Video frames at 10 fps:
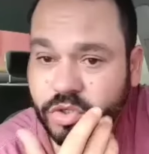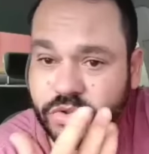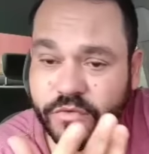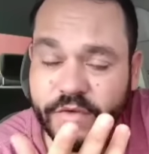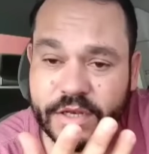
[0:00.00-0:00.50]
que eu
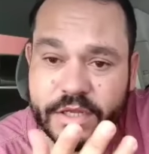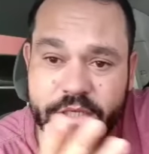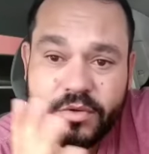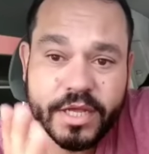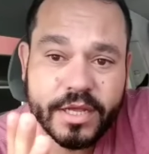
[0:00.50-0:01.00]
estou
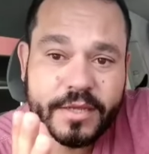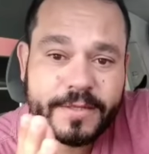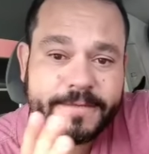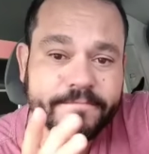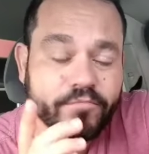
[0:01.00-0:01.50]
falando é
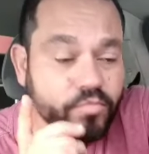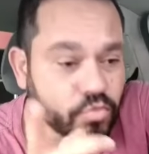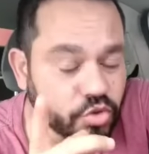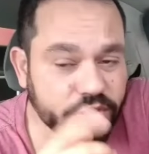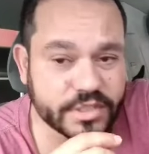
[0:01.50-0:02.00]

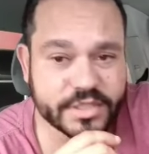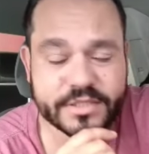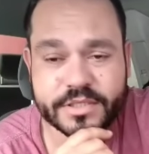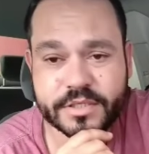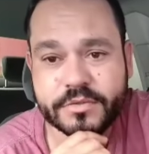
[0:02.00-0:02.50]
muita
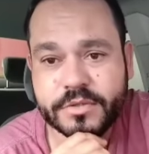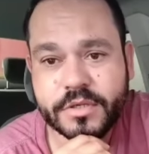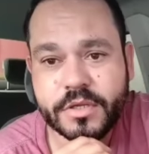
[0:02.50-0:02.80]
atenção,